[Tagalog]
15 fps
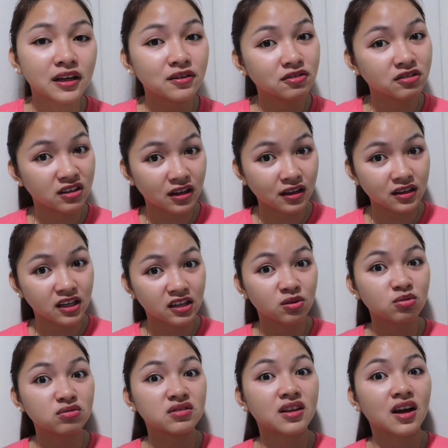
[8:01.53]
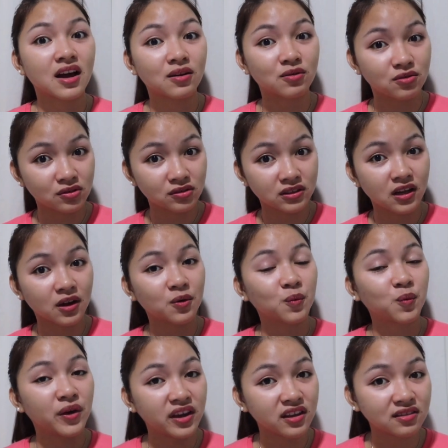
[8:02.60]
week, ganun na. Nag-lose na ako
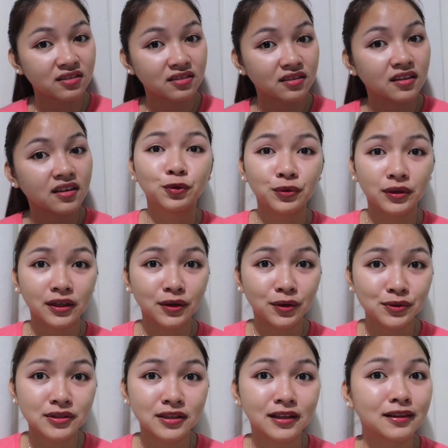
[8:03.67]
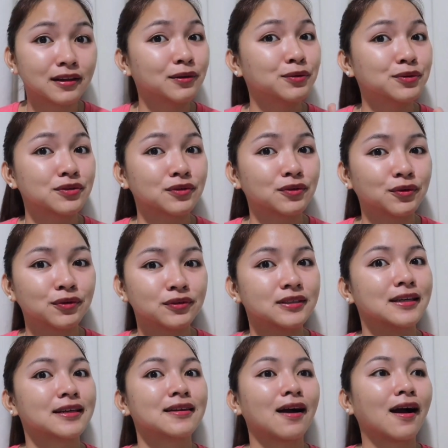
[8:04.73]
ng weight 2 kilos na yung nalose ko
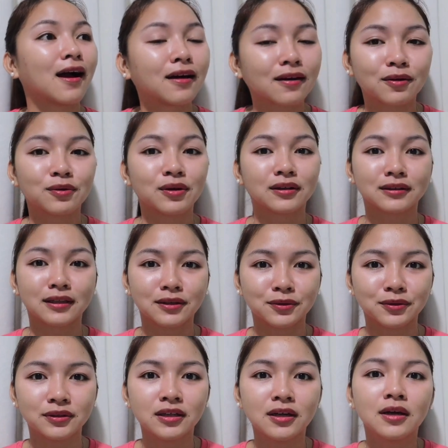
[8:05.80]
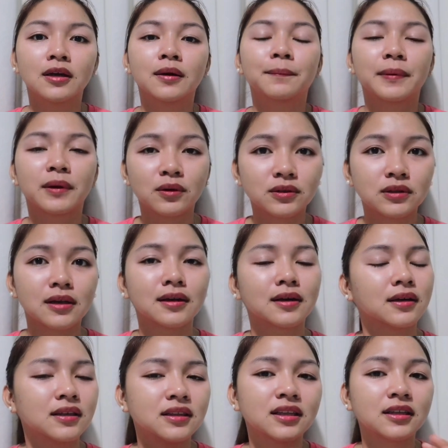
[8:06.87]
sa ilang araw lang na yun. Pero
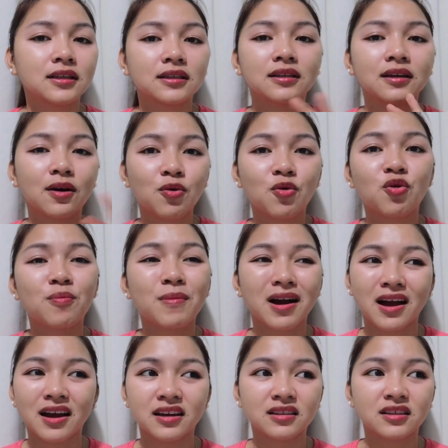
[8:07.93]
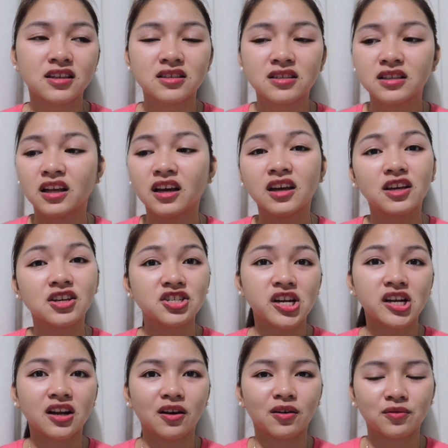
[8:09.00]
talaga hindi ako kumakain. Tapos
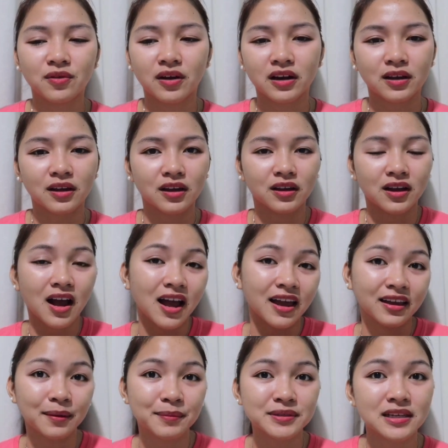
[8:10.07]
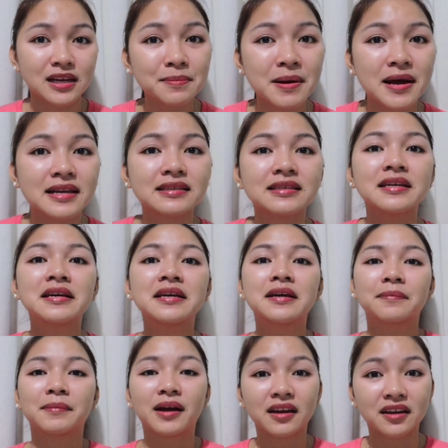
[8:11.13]
nakikishare lang. Kunwari, kakain kami sa labas.
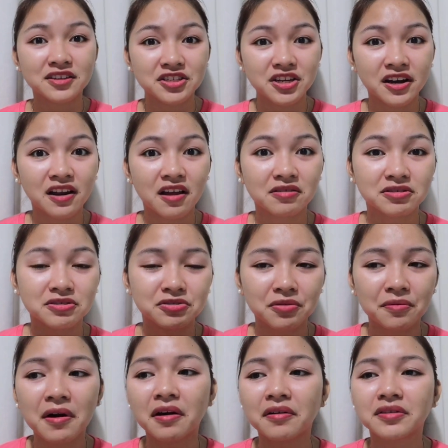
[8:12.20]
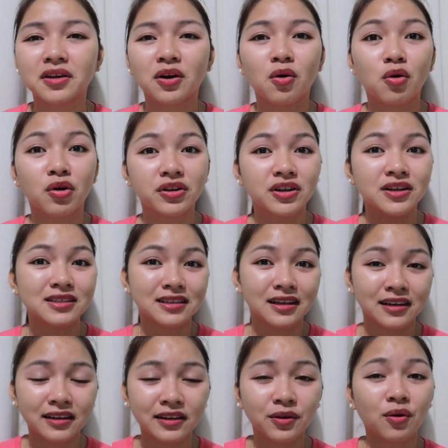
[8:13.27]
Makikishare lang ako sa jowa ko. Hindi ako order ng
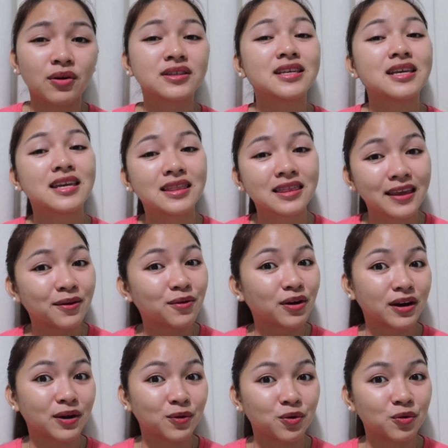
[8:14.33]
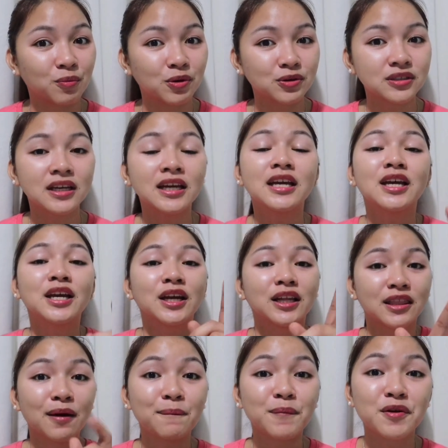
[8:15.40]
sarili ko kasi hindi ko nga nauubos.
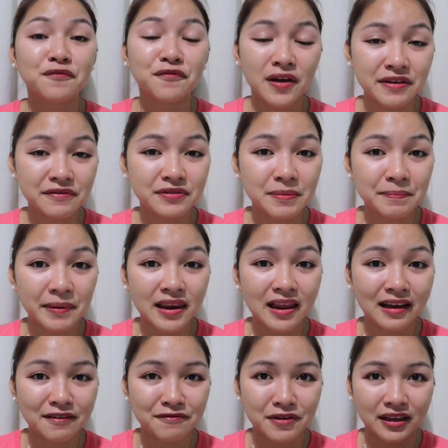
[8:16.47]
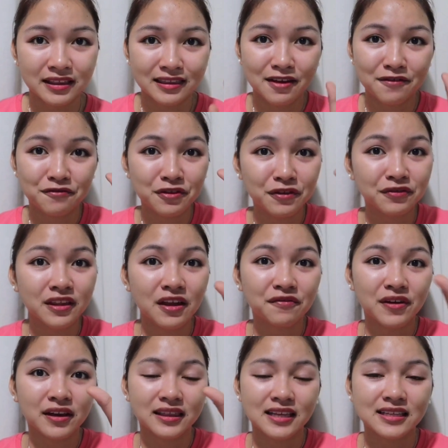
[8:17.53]
Number 5 din palang effect niya. Fifth
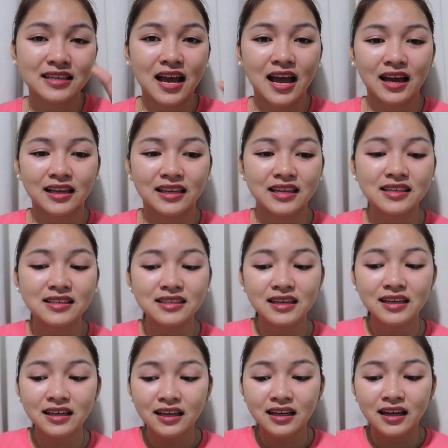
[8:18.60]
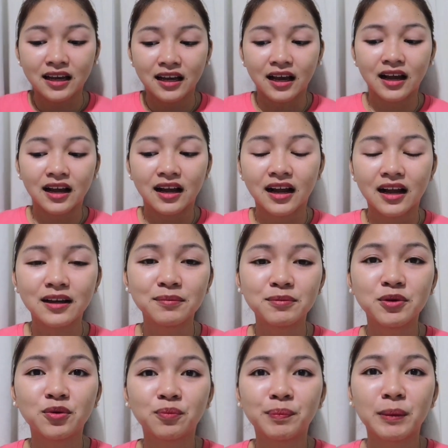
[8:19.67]
effect niya sa akin is, alam
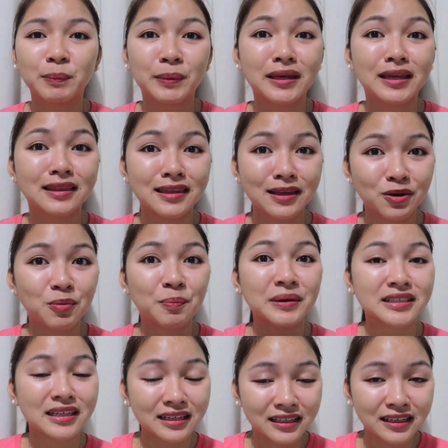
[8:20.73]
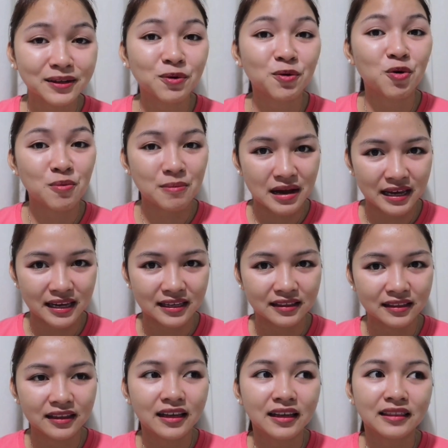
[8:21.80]
mo yung pipilitin ko pa sarili kong
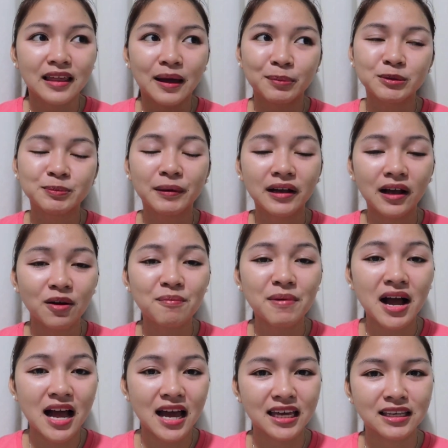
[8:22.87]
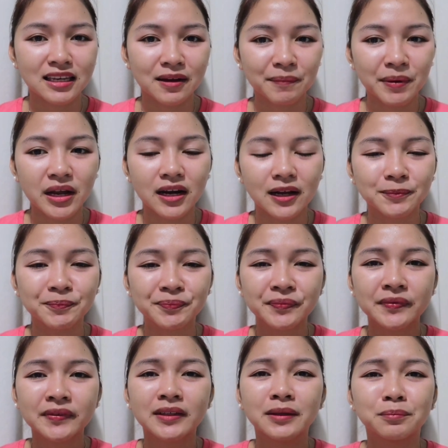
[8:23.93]
kumain. Tapos pagka kumakain na, parang
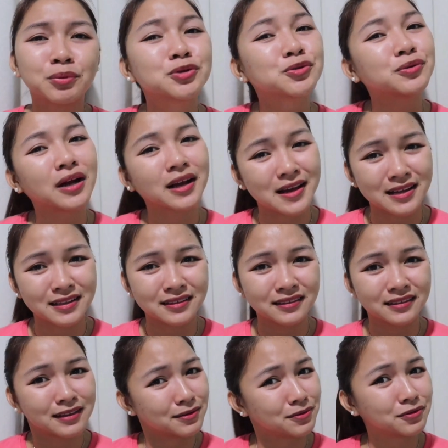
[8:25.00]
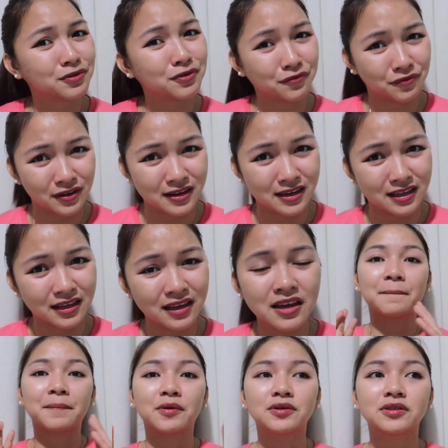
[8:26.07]
busog agad. Ganon yung feeling.
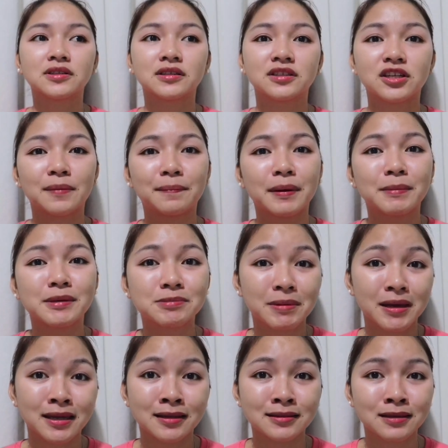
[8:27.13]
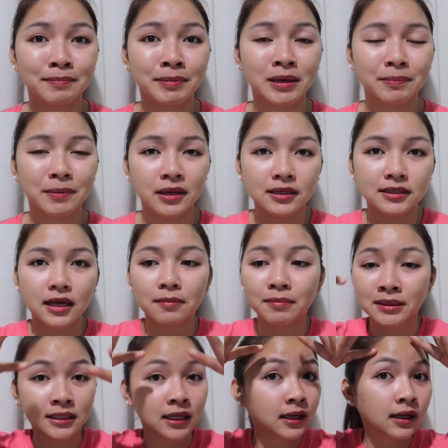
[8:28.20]
Tapos, syempre mas mainit sa Pilipinas. Ay,
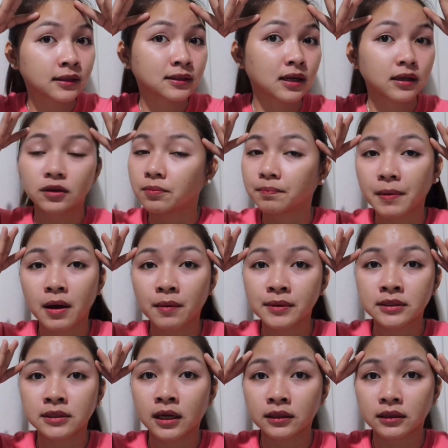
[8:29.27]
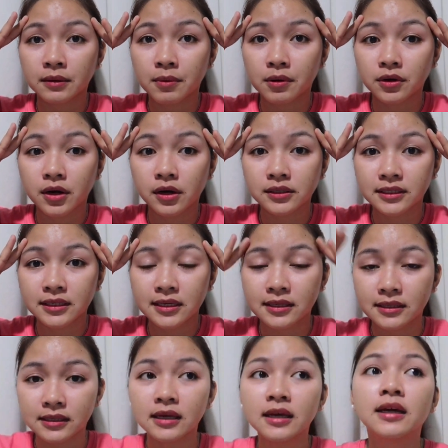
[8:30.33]
mas tagaktak yung pawis ni ate mo, girl,
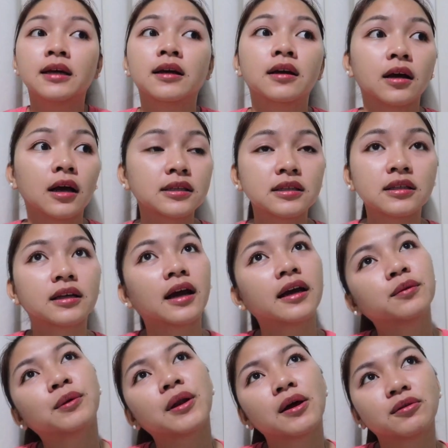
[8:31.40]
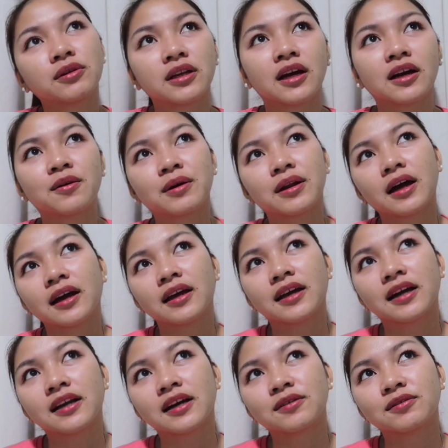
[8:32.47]
sis As in, kahit wala akong ginagawa,
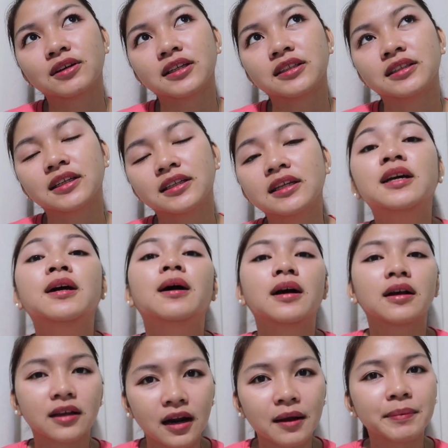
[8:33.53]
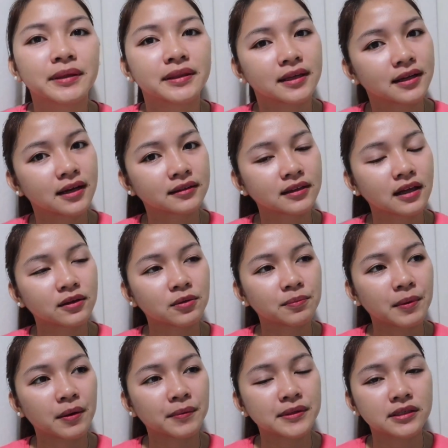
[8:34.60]
nakahiga lang akong ganyan. Grabe, tagaktak
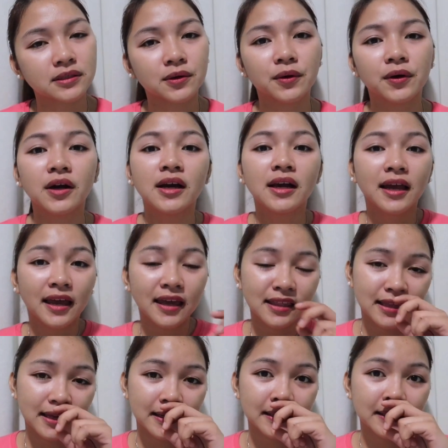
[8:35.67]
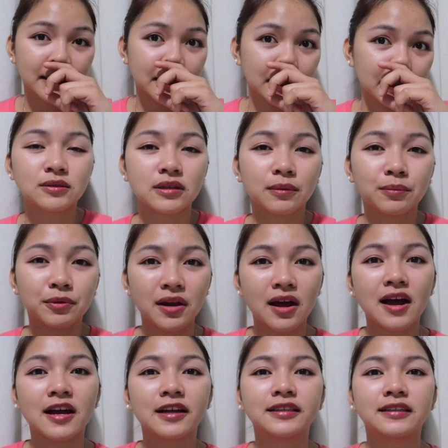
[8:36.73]
yung pawis ko. And then, dun sa
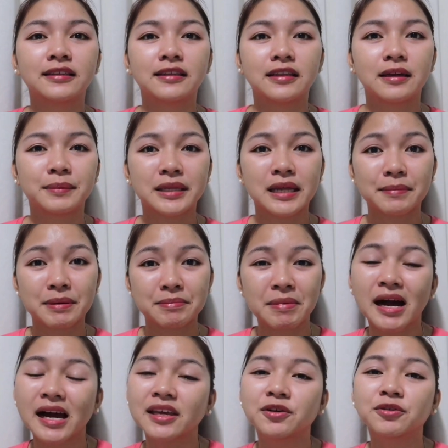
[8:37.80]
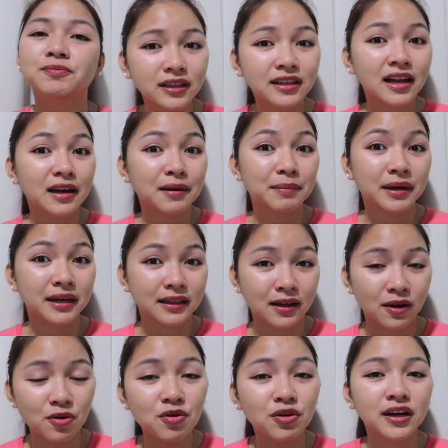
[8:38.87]
Bulacan, hindi naman namin bahay Naglalaba
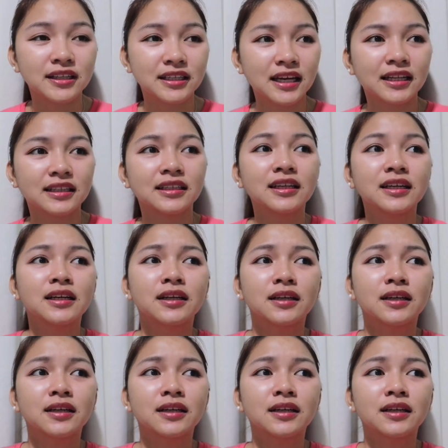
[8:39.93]
rin ako, ganyan.